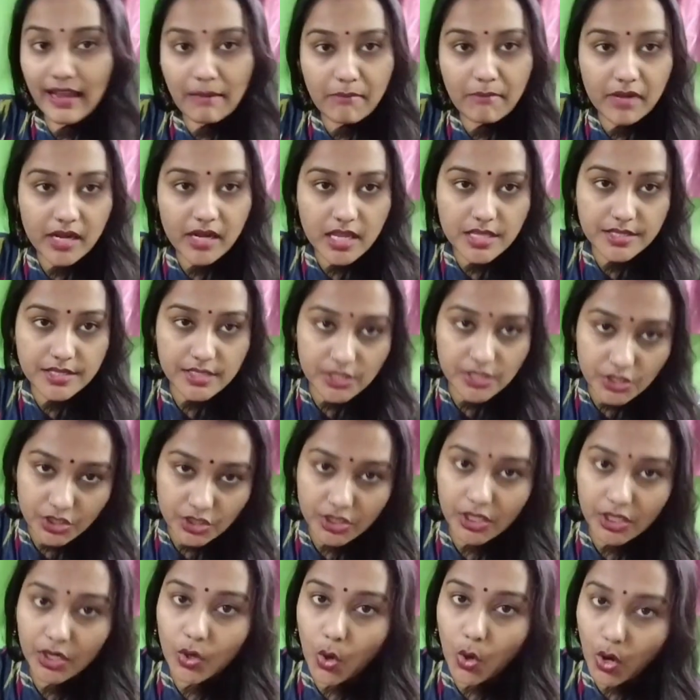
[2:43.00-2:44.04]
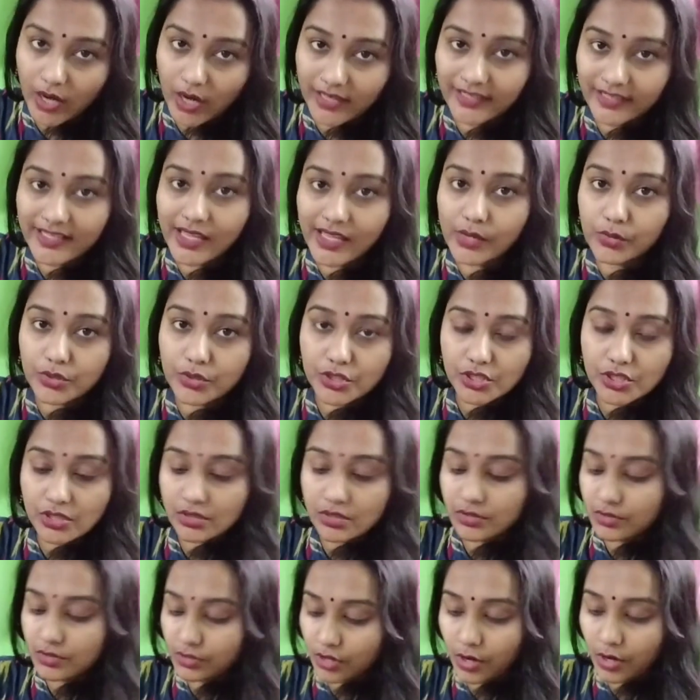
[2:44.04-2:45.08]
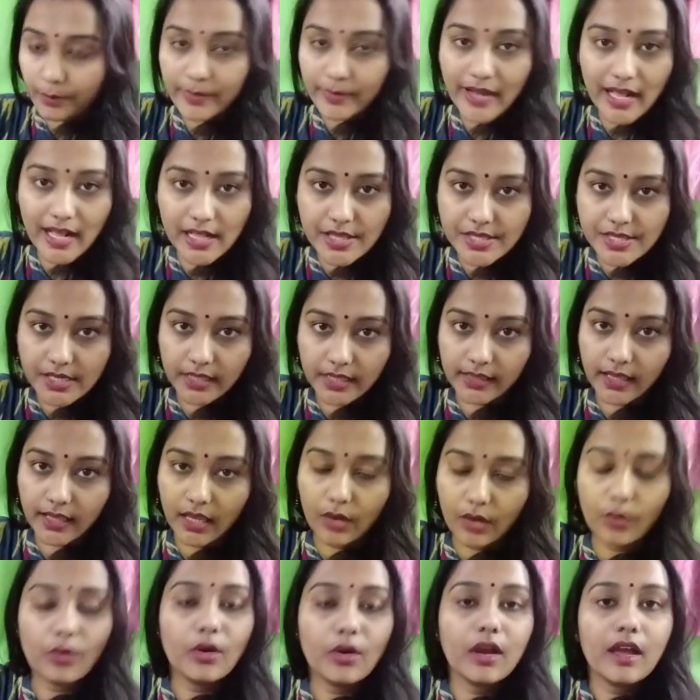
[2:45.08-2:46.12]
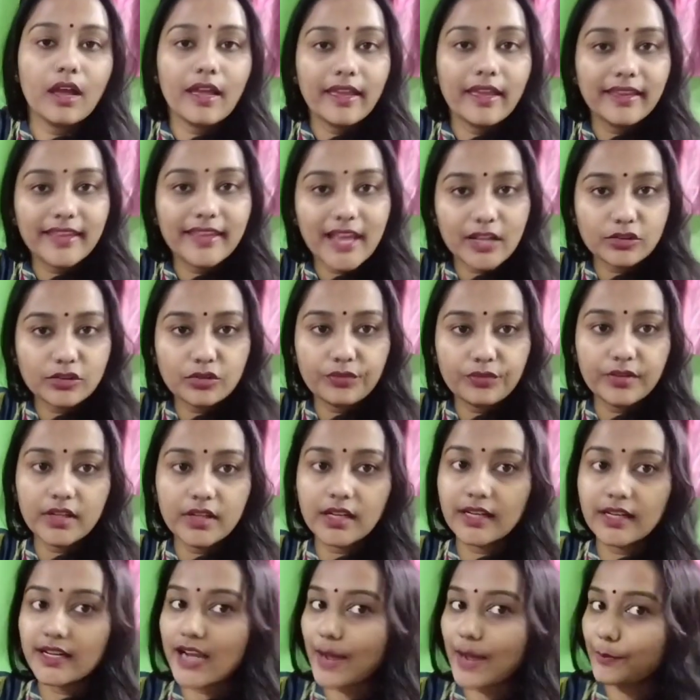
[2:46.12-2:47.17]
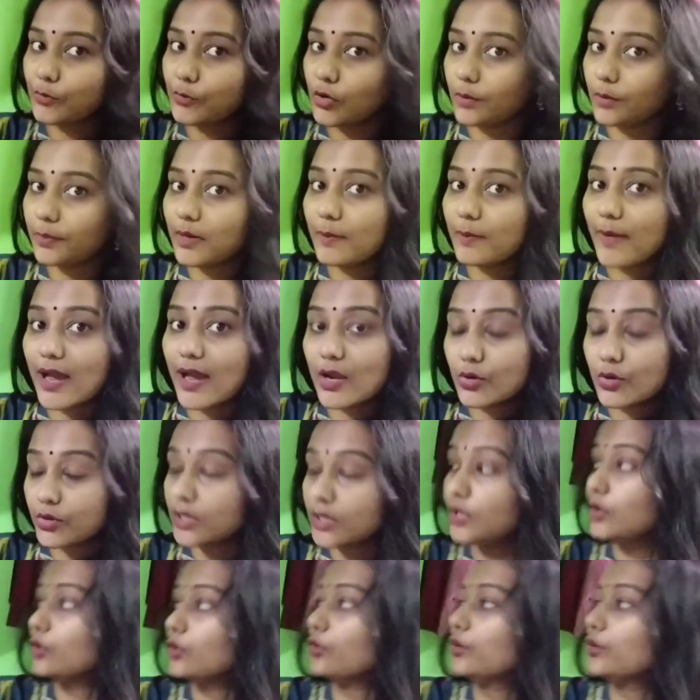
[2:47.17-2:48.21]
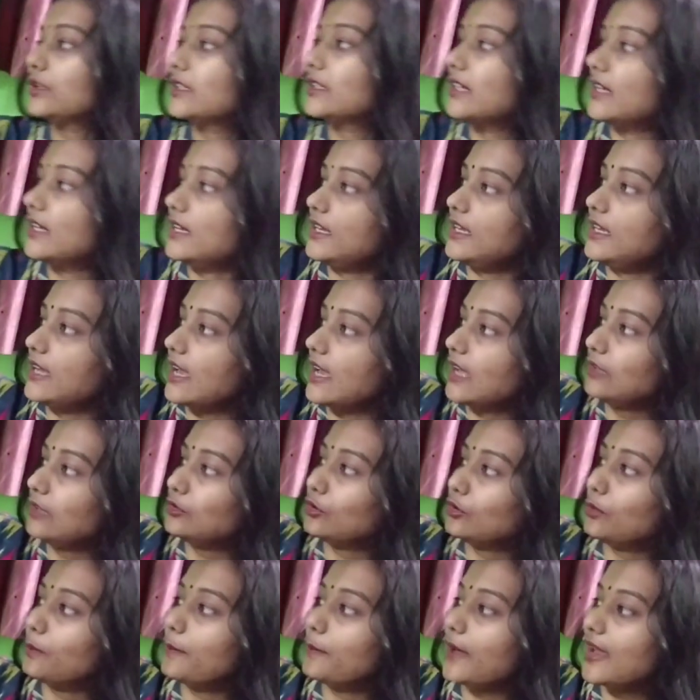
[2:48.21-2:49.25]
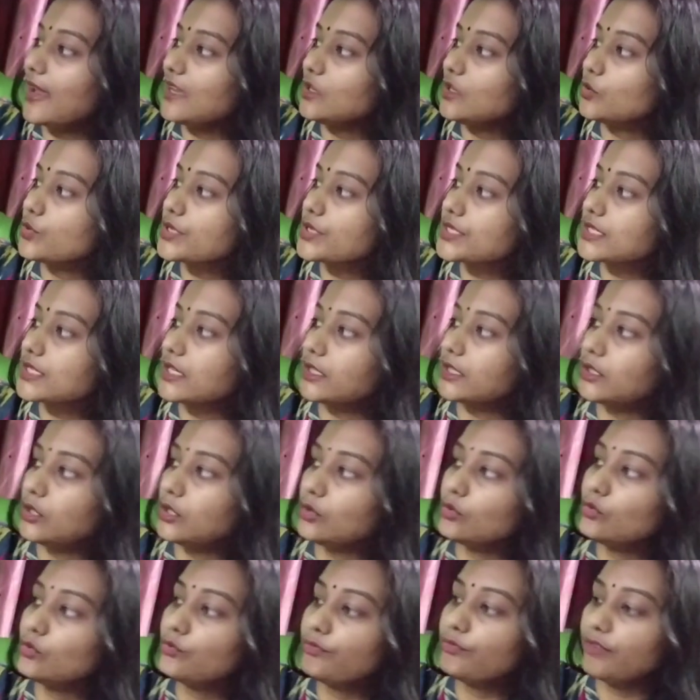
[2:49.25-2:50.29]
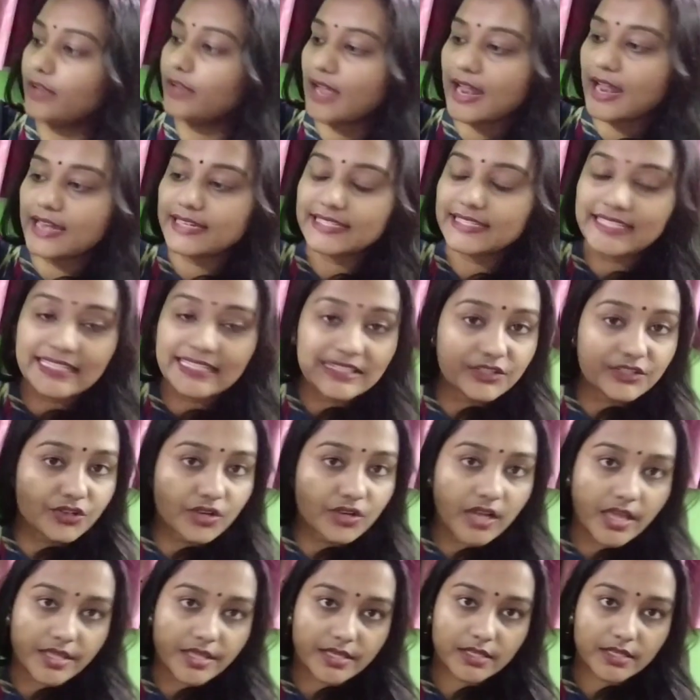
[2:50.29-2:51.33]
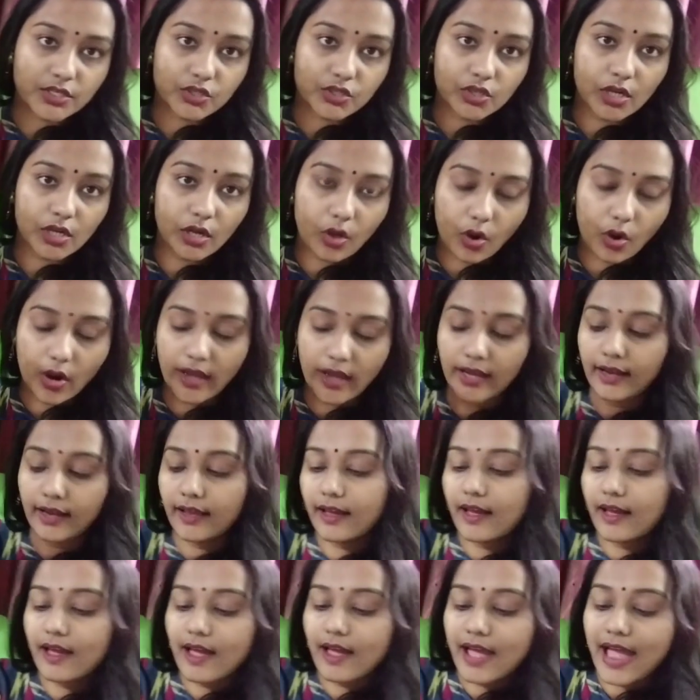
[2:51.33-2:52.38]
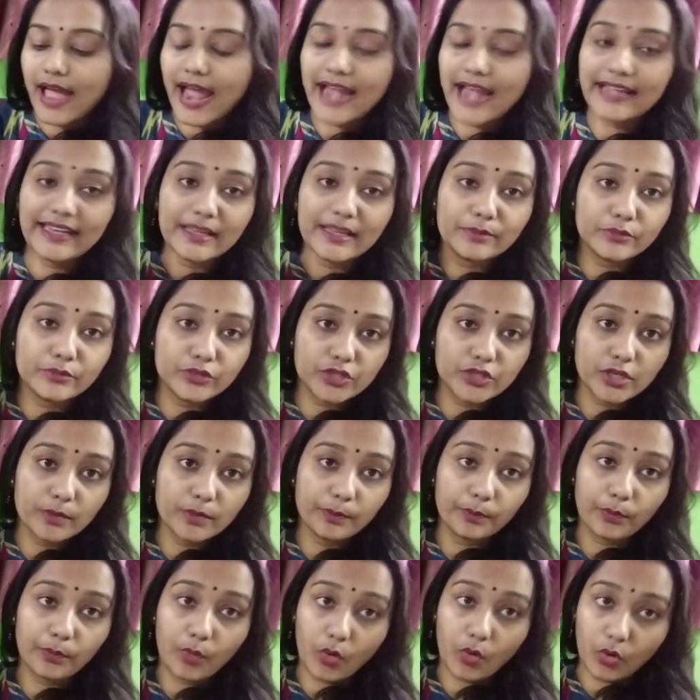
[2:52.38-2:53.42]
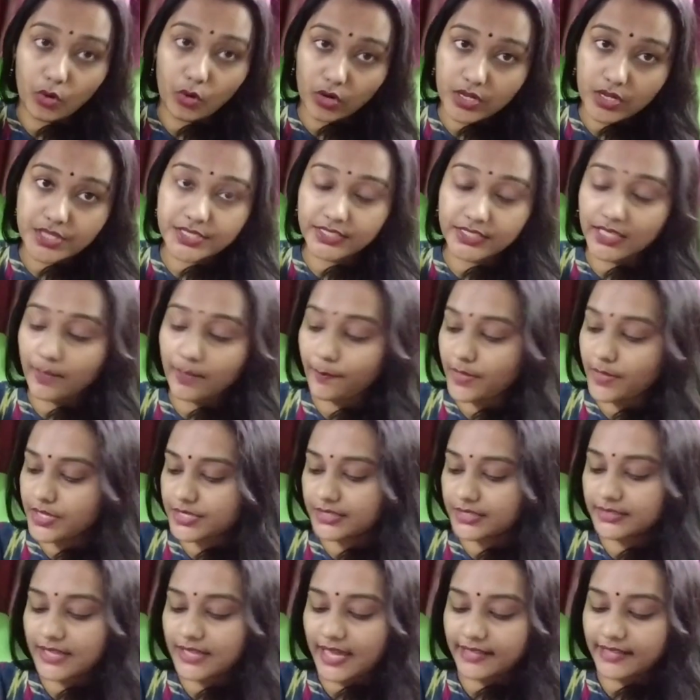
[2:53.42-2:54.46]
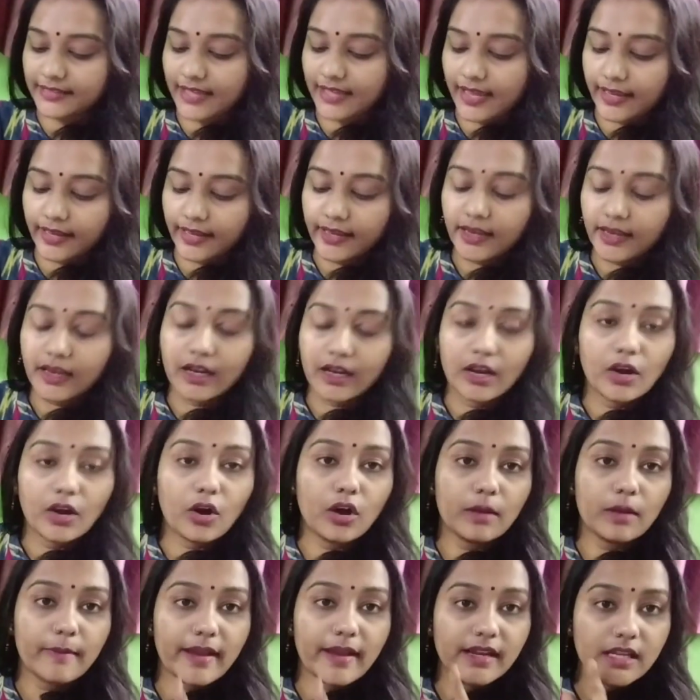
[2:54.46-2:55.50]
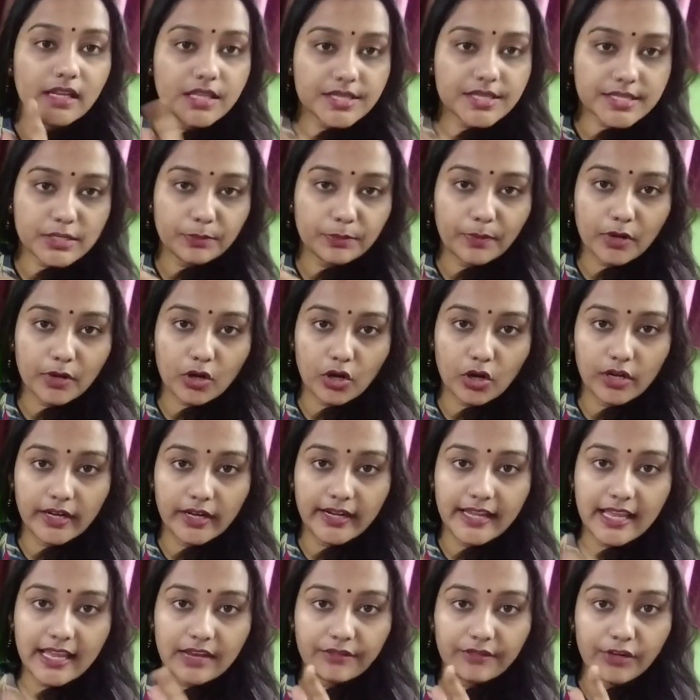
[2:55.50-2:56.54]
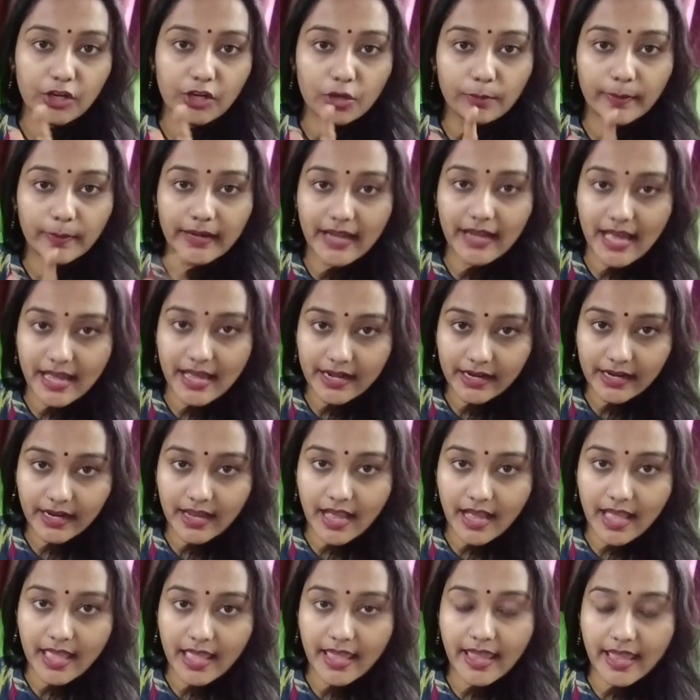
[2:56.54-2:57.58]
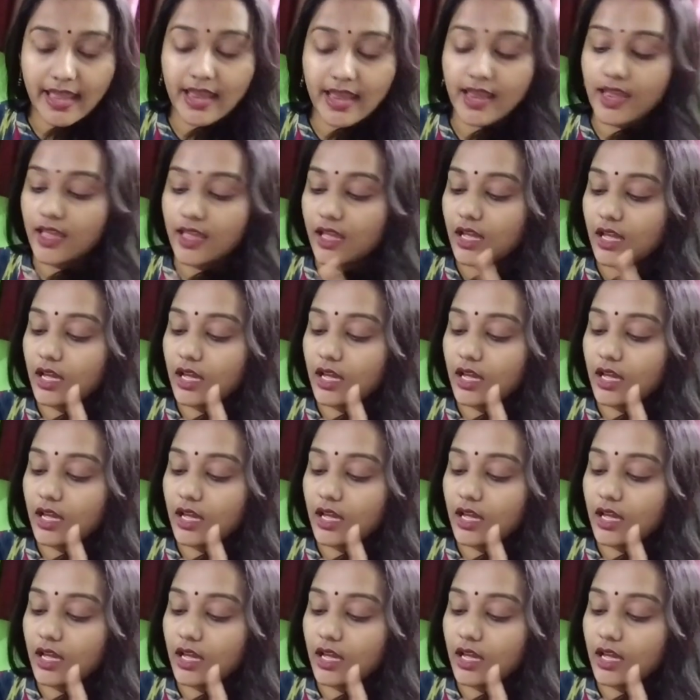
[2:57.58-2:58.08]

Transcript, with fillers: लेमन एसेंशियल ऑयल के कुछ ड्रॉप डाल सकते हो या तो फिर अगर आपको अपने बालों की ग्रोथ करनी है तो मैं यूज़ करती हूँ फ़िलहाल टी ट्री एसेंशियल ऑयल एंड ये मुझे बहुत ज़्यादा पसंद आता है और मैंने इसके ऊपर ऑलरेडी एक वीडियो बना रखा है